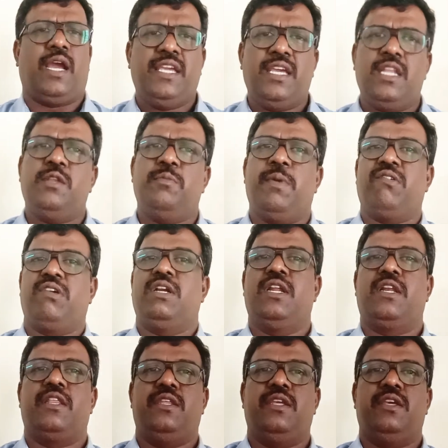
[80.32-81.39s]
கையேந்தி
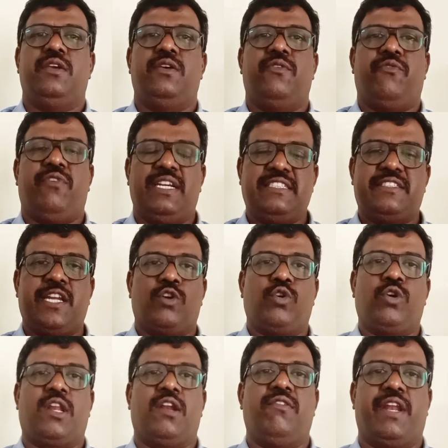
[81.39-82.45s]
பவன்லேருந்து ஃபைவ் ஸ்டார்
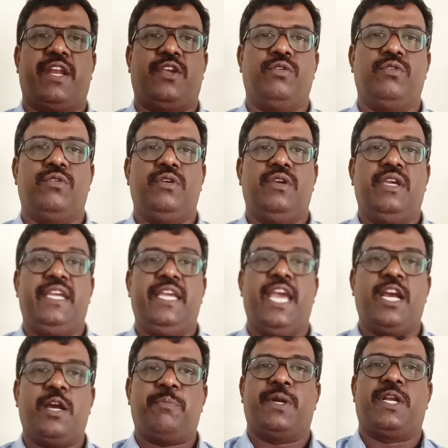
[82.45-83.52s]
ஹோட்டல் வரைக்கும்
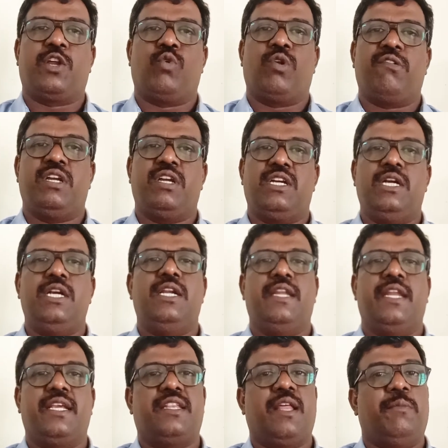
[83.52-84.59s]
ஏகப்பட்ட உணவகங்கள்
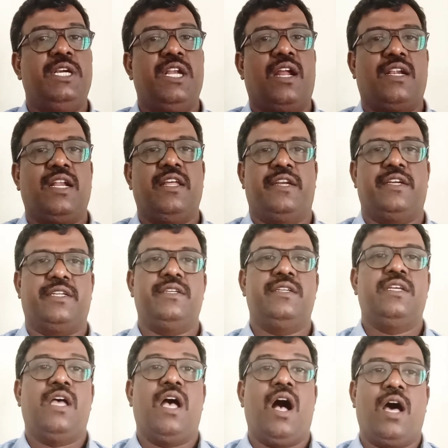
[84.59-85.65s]
இன்னைக்கு தமிழ்நாட்டில் இருக்குது
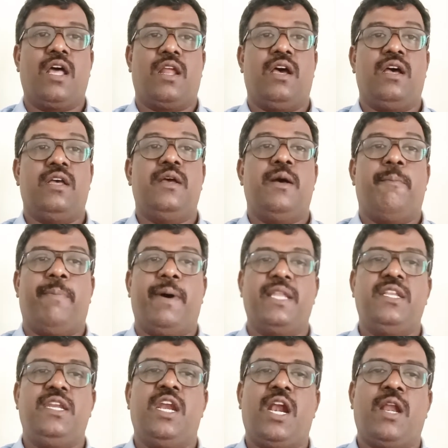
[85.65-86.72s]
ஆனால்
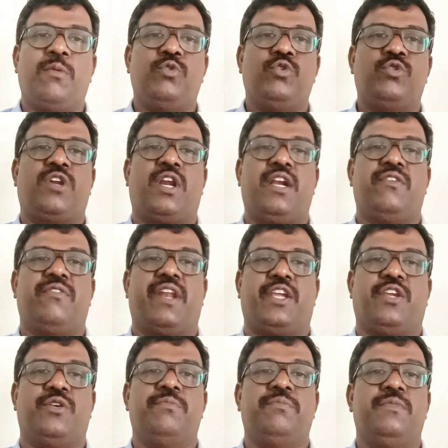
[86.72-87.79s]
பதினாலாம் நூற்றாண்டு
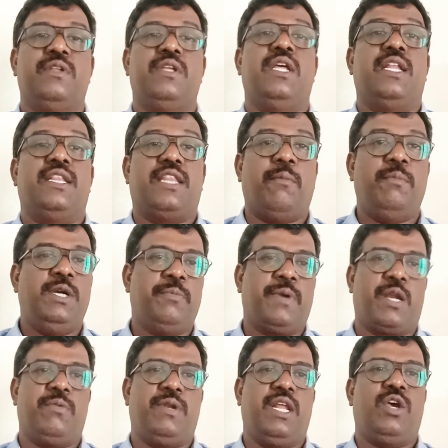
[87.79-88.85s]
வரைக்கும் தமிழ்
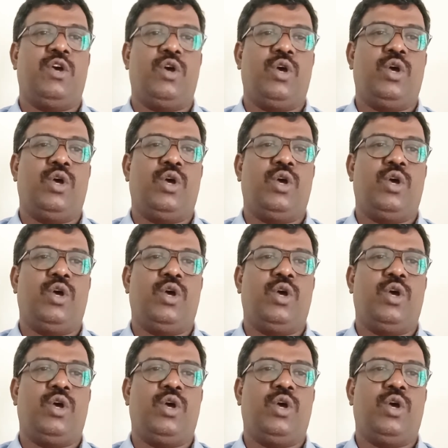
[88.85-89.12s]
மரபில்